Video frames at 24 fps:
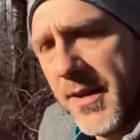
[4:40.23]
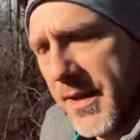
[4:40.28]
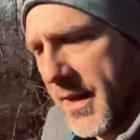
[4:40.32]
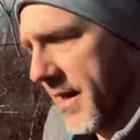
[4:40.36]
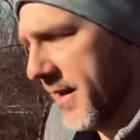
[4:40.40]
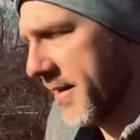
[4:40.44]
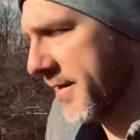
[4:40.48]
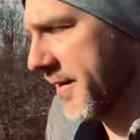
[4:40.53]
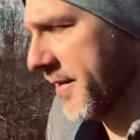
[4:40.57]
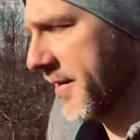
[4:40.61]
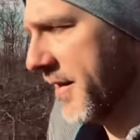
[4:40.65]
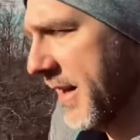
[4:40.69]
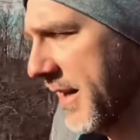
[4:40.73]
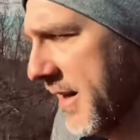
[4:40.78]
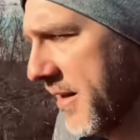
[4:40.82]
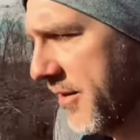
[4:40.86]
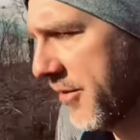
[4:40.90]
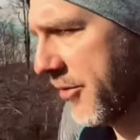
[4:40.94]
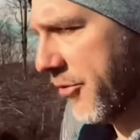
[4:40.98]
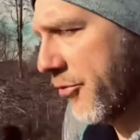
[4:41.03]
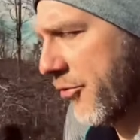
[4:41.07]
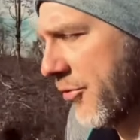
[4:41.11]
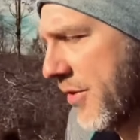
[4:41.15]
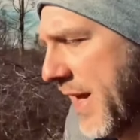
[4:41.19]
ja, das Kind
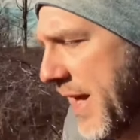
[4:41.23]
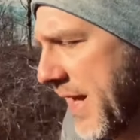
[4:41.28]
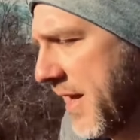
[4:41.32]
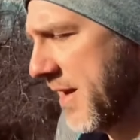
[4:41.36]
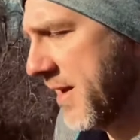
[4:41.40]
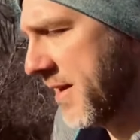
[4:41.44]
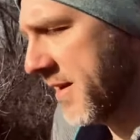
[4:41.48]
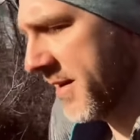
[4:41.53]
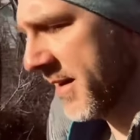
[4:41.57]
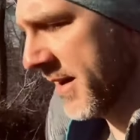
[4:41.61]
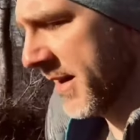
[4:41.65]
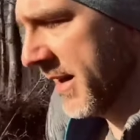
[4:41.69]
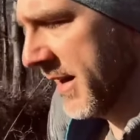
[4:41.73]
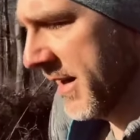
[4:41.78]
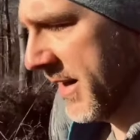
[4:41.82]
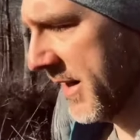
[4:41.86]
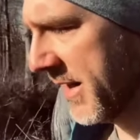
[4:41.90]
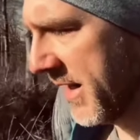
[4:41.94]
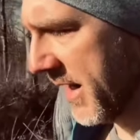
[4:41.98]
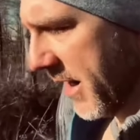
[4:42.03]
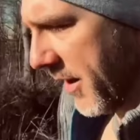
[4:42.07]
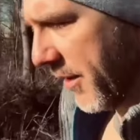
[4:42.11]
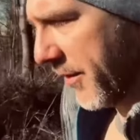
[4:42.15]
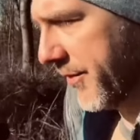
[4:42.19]
schnell
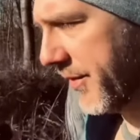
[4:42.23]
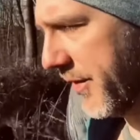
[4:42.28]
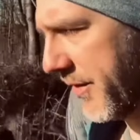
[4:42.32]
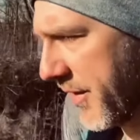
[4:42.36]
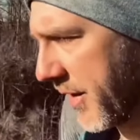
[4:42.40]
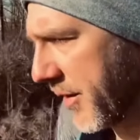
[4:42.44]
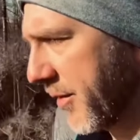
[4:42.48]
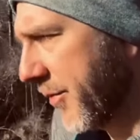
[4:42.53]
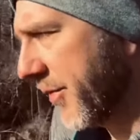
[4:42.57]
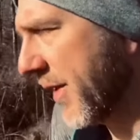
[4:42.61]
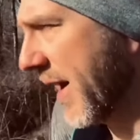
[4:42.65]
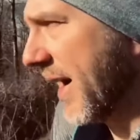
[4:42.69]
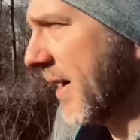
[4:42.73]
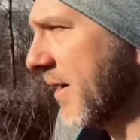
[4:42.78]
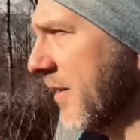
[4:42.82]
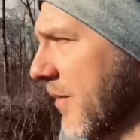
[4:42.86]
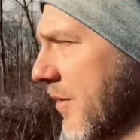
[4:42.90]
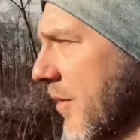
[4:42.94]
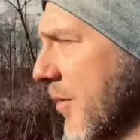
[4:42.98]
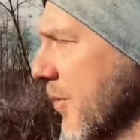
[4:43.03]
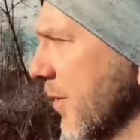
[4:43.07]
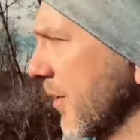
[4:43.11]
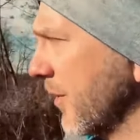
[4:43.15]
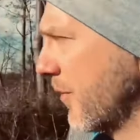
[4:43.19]
aus dieser
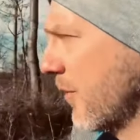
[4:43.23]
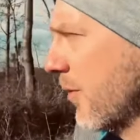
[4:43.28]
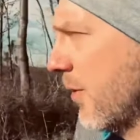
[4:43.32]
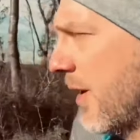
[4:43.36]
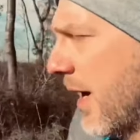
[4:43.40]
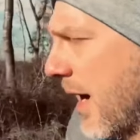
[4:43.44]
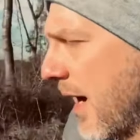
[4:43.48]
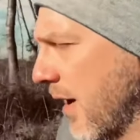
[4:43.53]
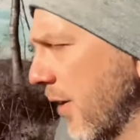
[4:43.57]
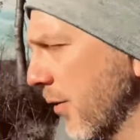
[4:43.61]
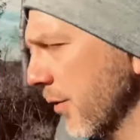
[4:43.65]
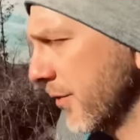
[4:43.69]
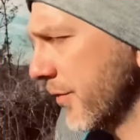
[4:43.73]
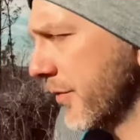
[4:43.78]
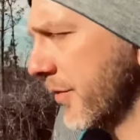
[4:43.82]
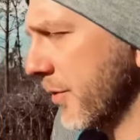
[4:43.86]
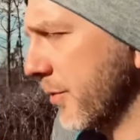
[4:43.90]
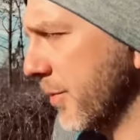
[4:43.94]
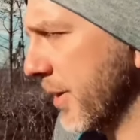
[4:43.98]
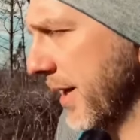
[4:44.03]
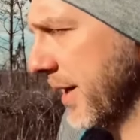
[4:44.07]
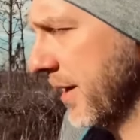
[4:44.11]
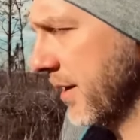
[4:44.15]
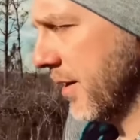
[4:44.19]
Gefahrensituation
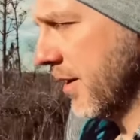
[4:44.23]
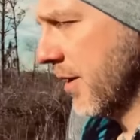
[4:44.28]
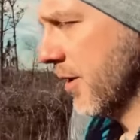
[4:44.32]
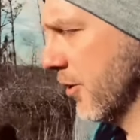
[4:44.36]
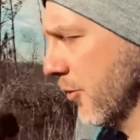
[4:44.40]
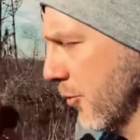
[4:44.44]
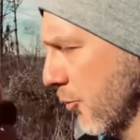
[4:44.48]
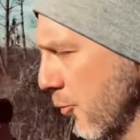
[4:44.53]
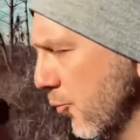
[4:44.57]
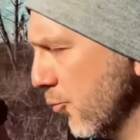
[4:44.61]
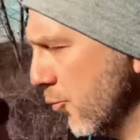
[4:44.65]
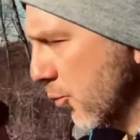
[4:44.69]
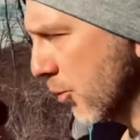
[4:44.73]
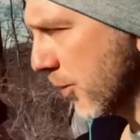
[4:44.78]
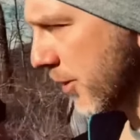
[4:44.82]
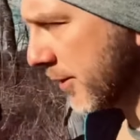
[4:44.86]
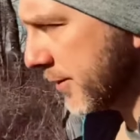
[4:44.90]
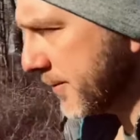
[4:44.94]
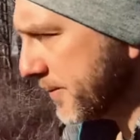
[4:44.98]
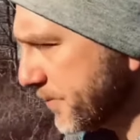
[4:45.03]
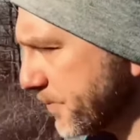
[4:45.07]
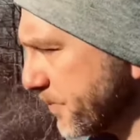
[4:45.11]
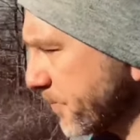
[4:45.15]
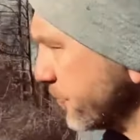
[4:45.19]
herauszubringen.
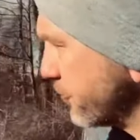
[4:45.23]
Nur